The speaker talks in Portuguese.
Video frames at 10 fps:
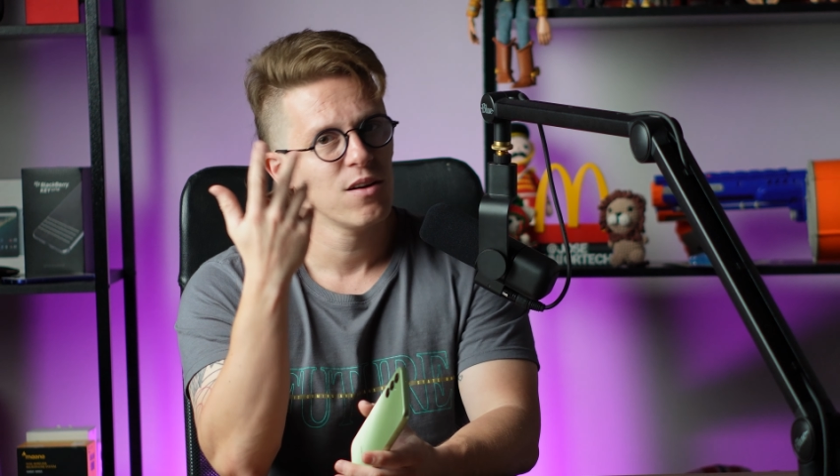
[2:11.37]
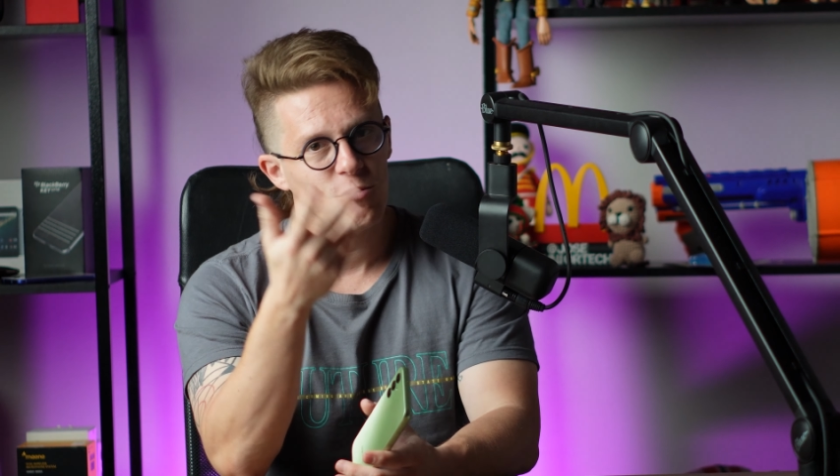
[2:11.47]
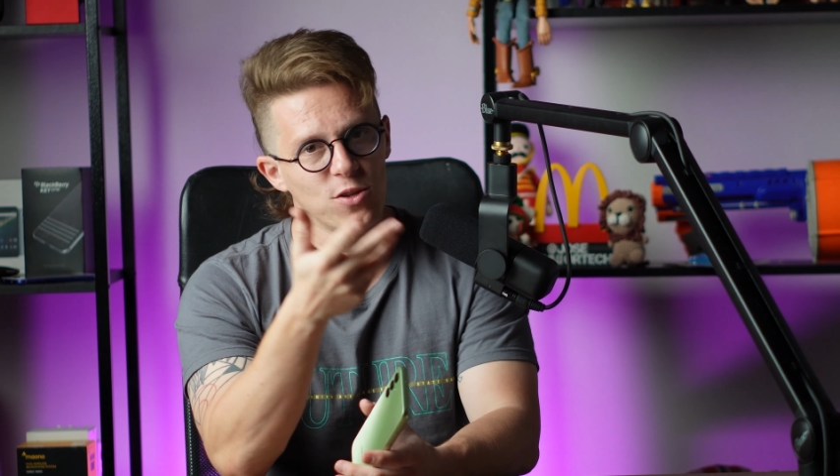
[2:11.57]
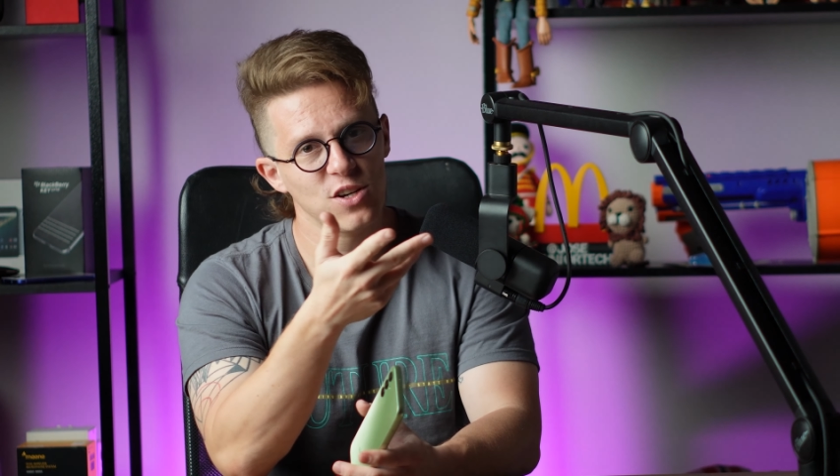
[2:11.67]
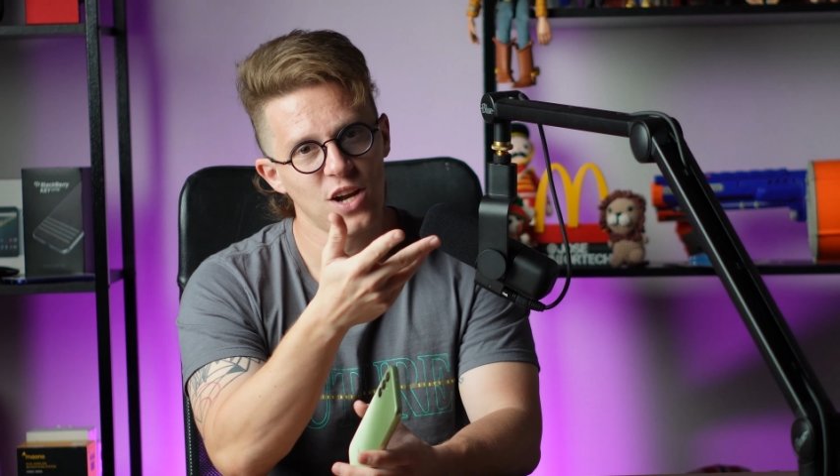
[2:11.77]

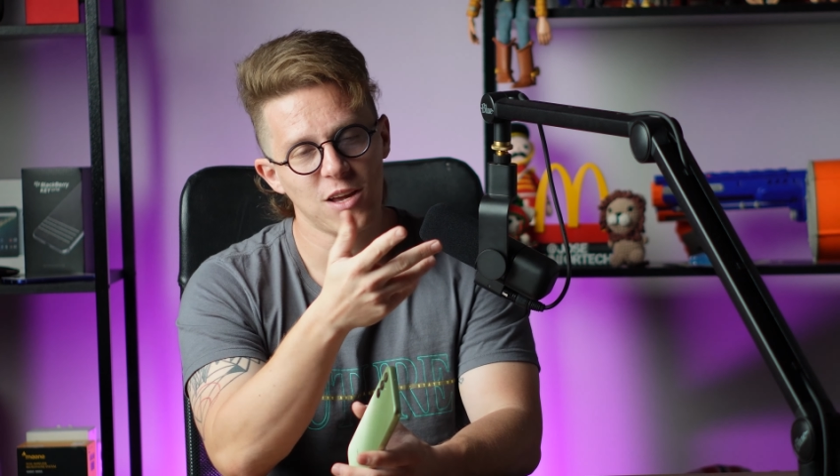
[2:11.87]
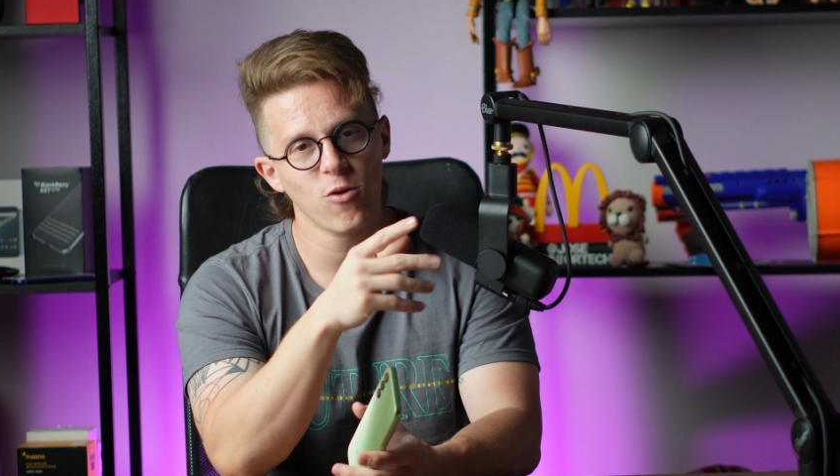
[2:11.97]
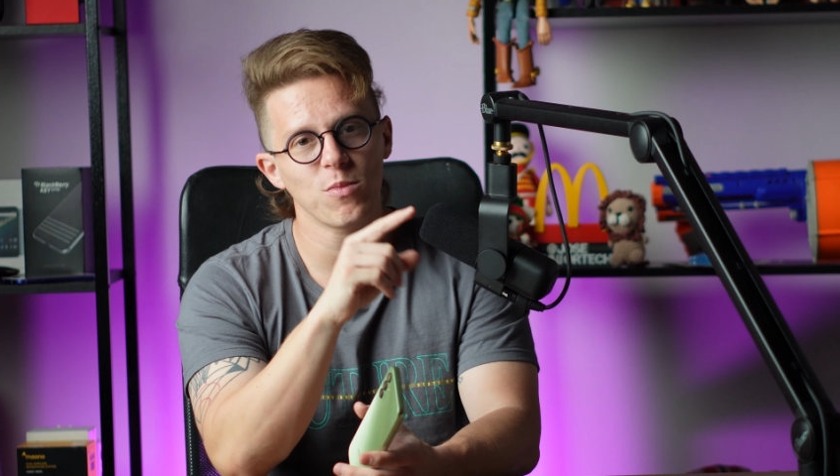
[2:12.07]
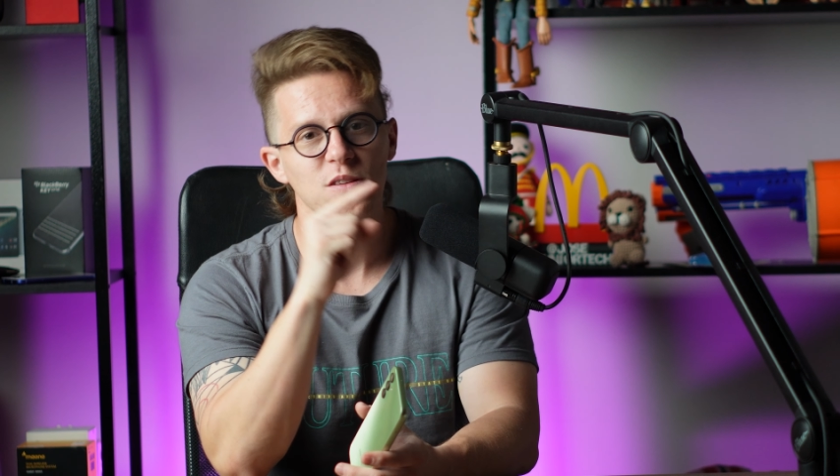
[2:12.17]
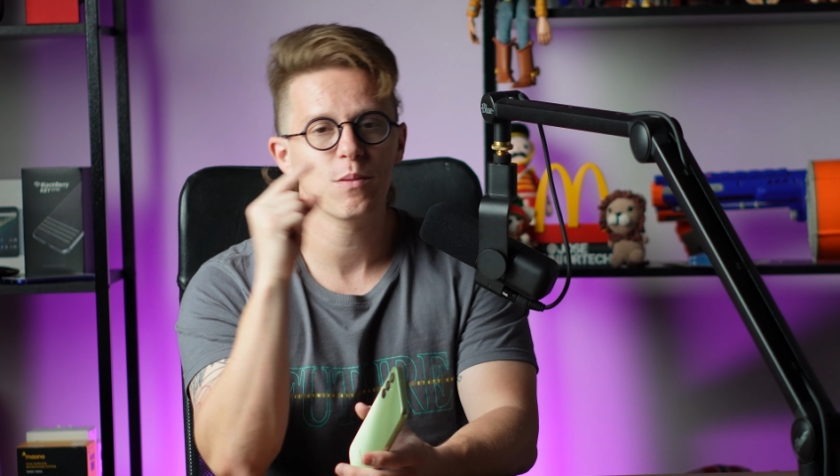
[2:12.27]
Vou deixar aqui
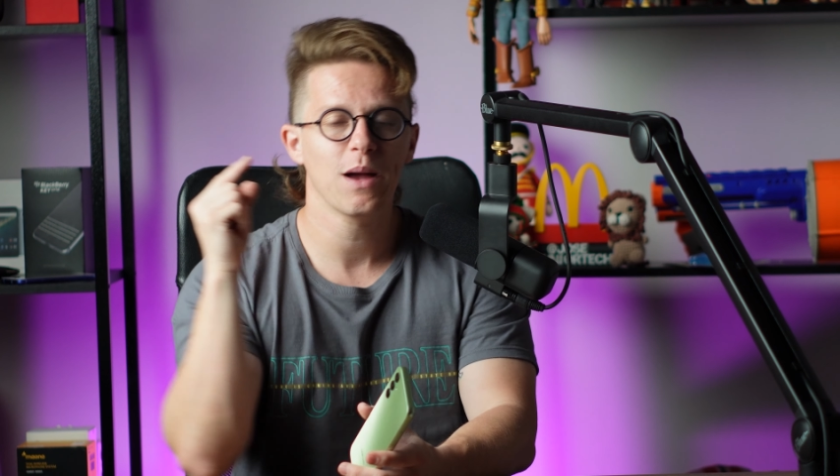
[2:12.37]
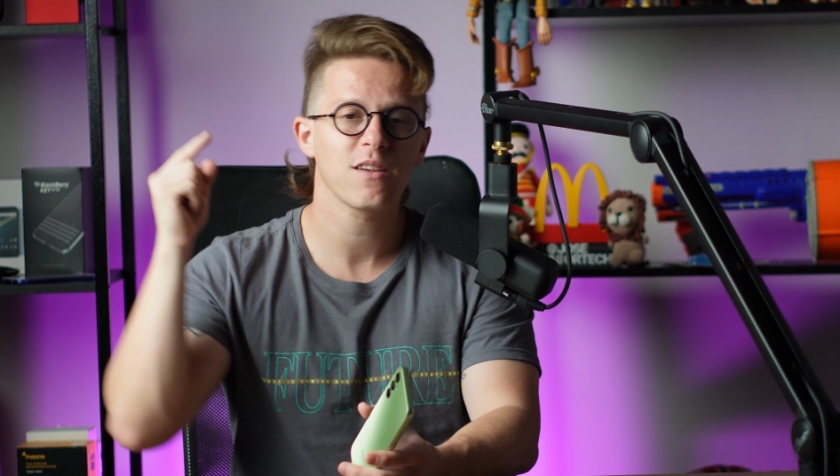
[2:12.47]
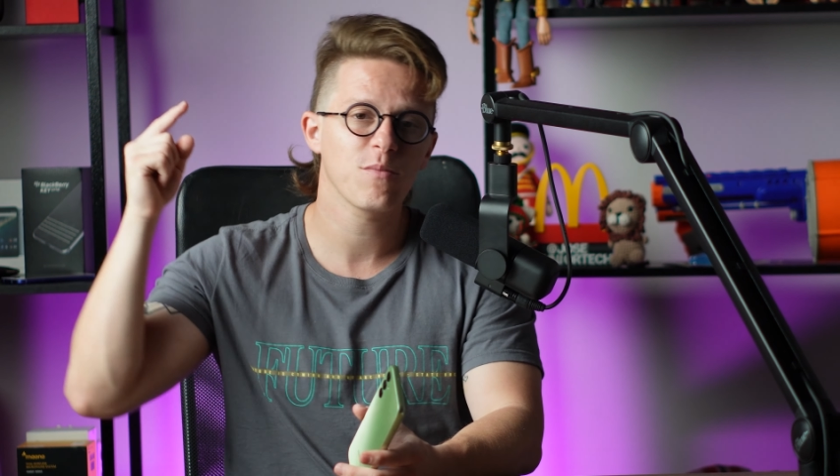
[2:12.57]
algumas imagens,